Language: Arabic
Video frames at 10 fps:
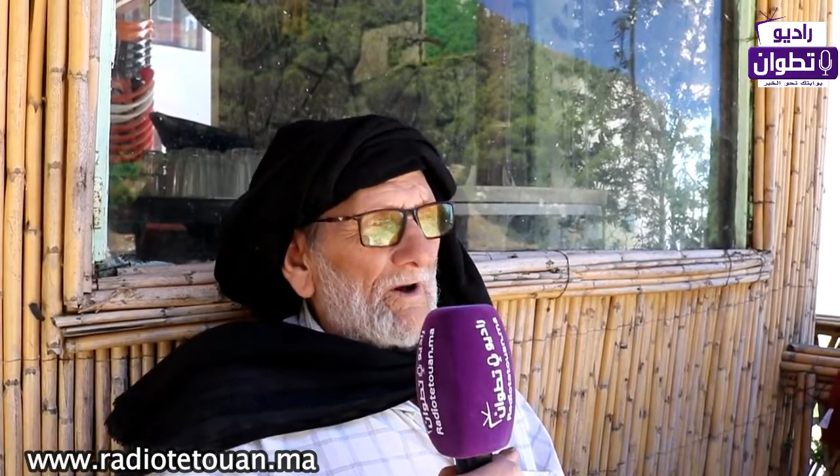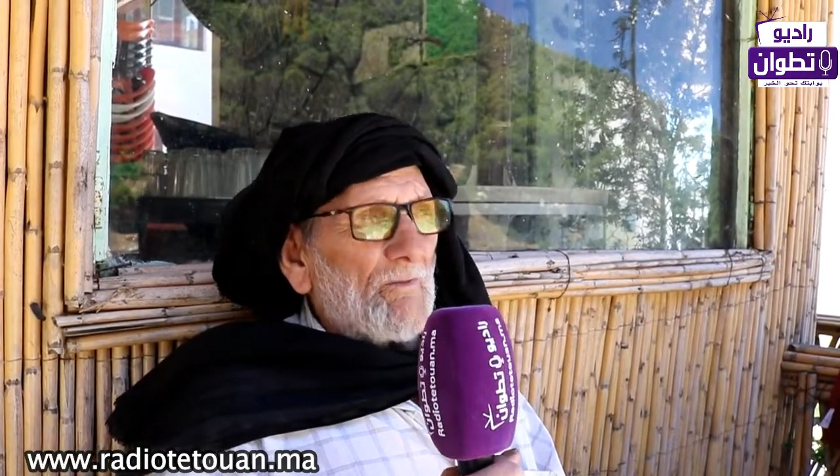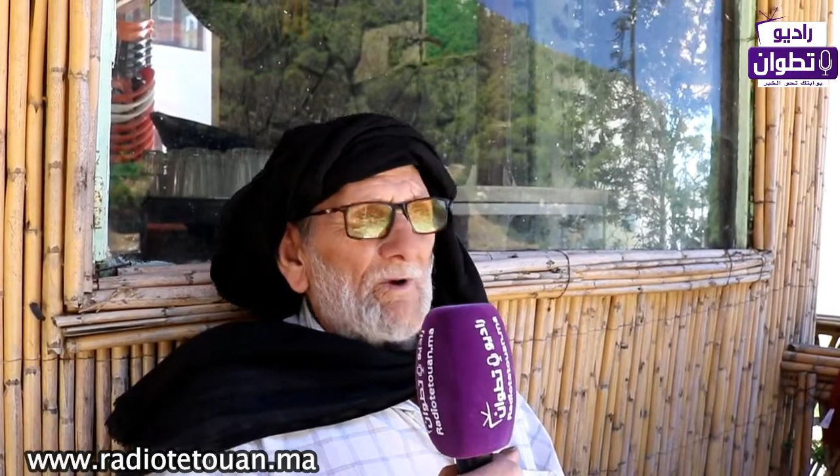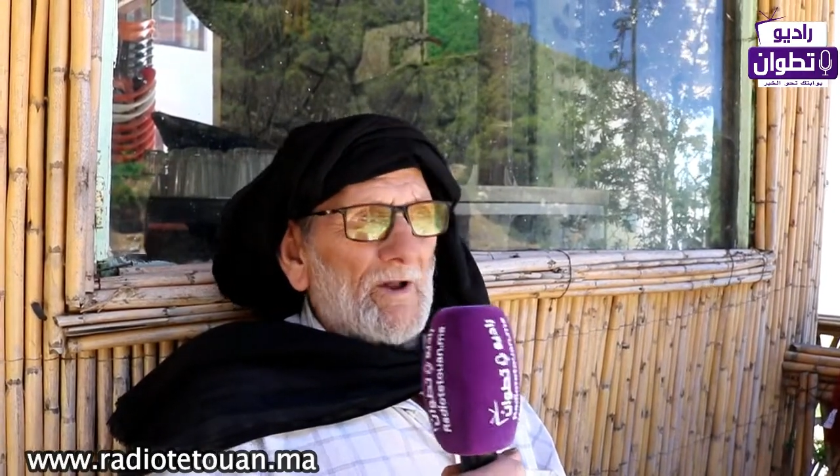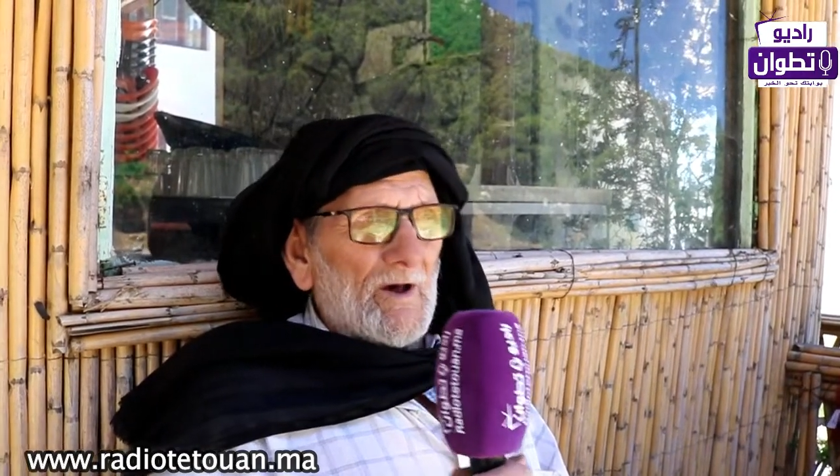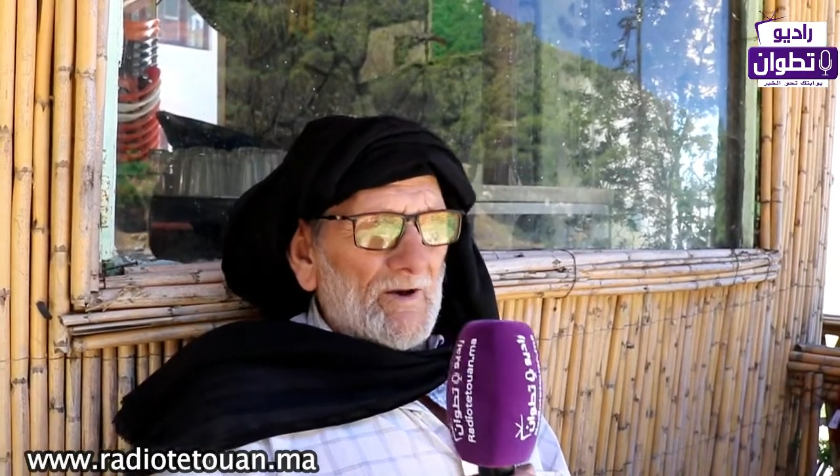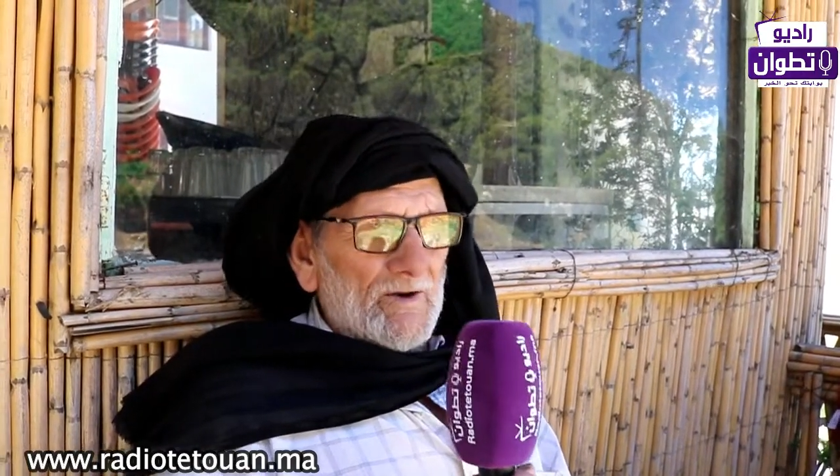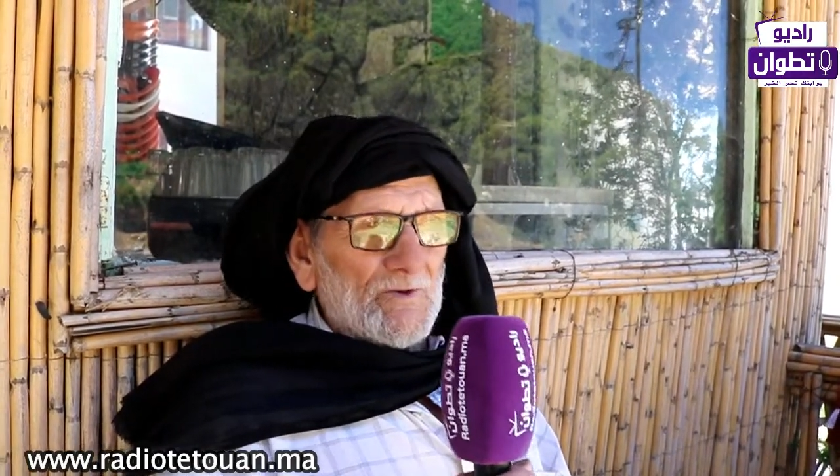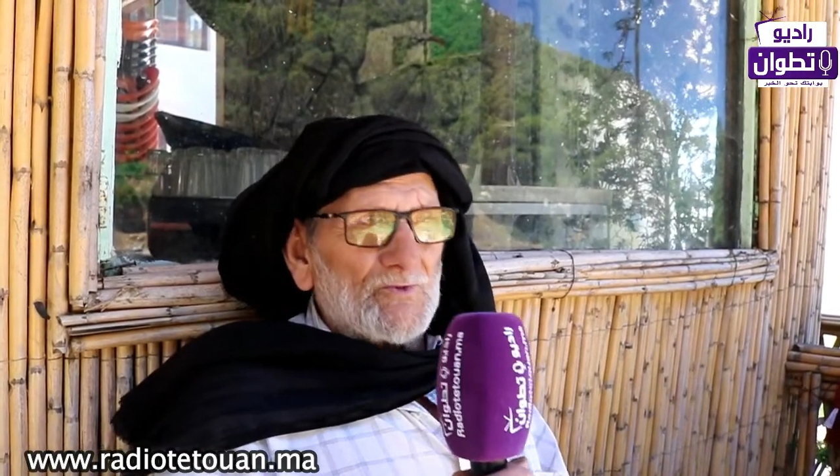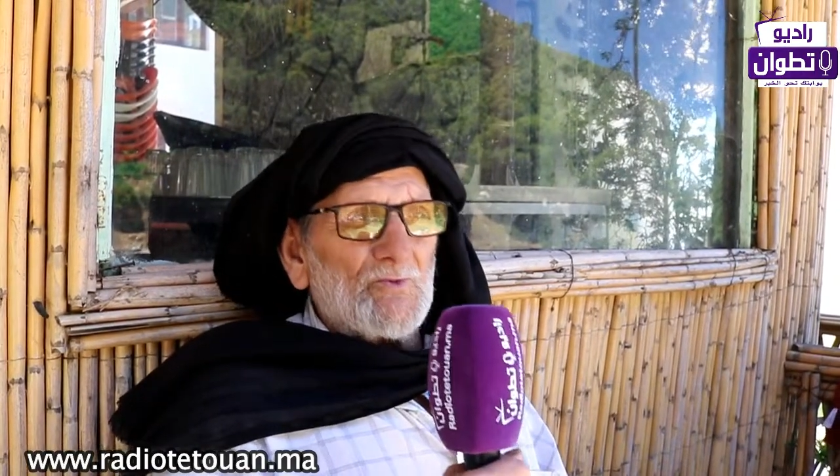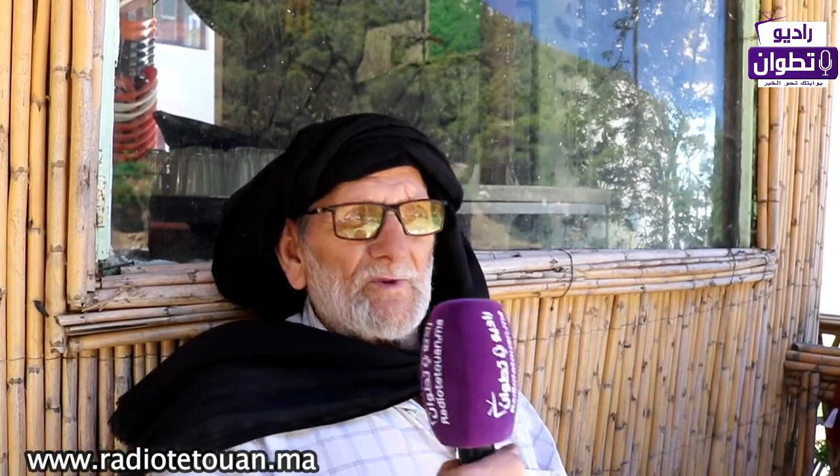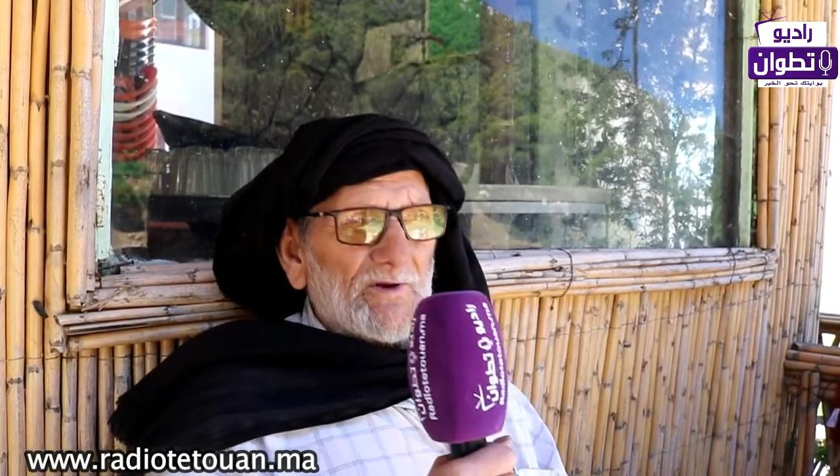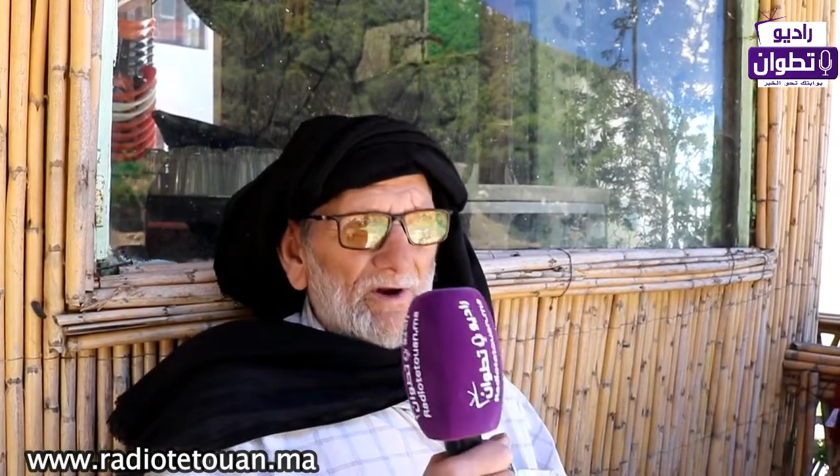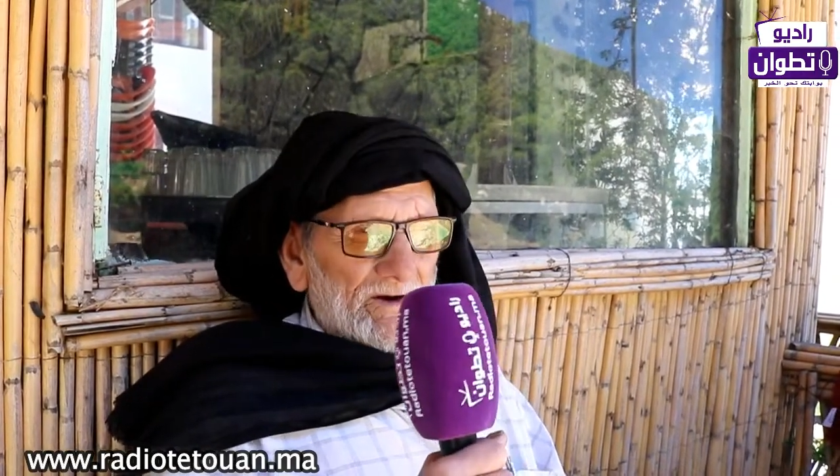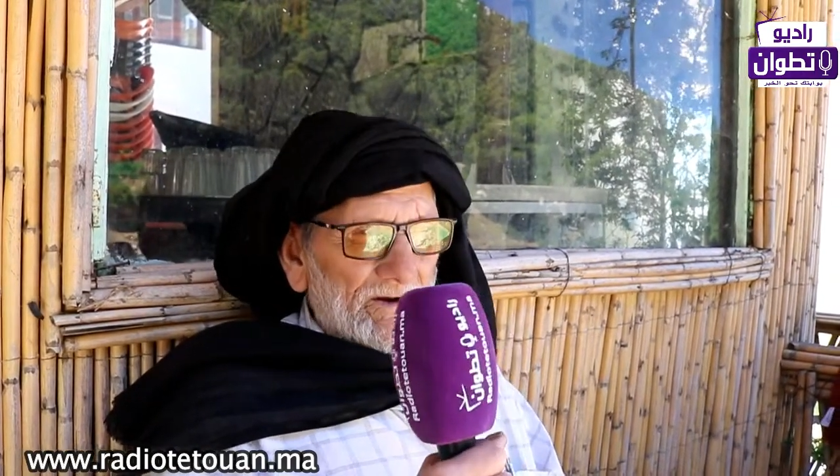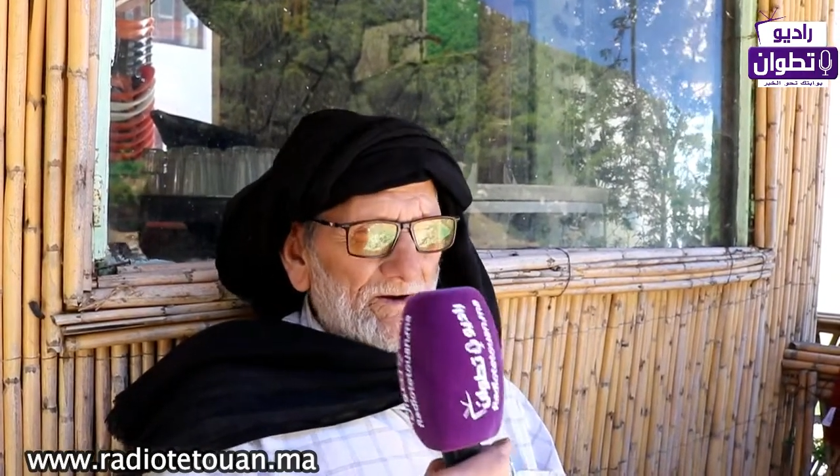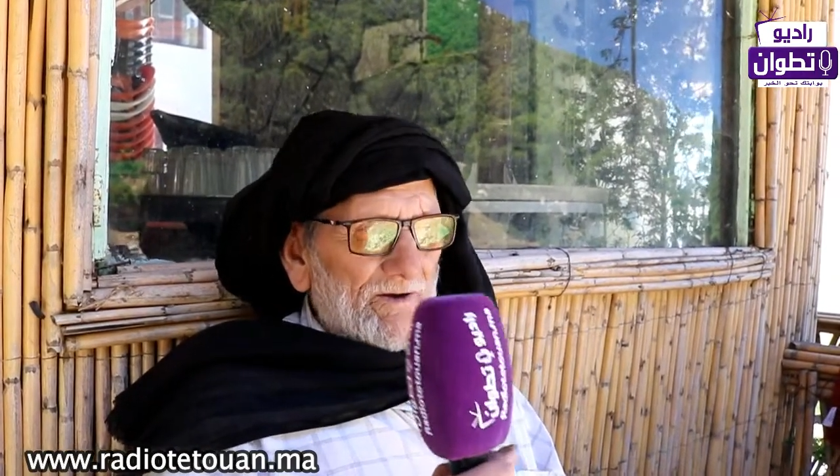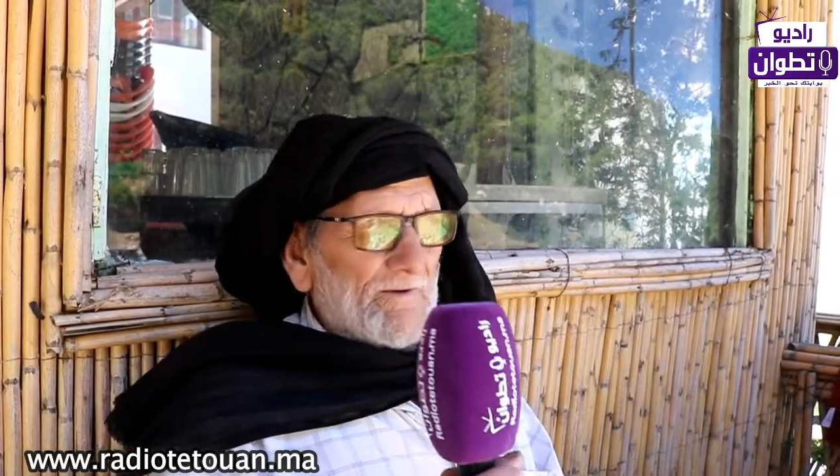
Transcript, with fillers: ومن الخارج ومن الداخل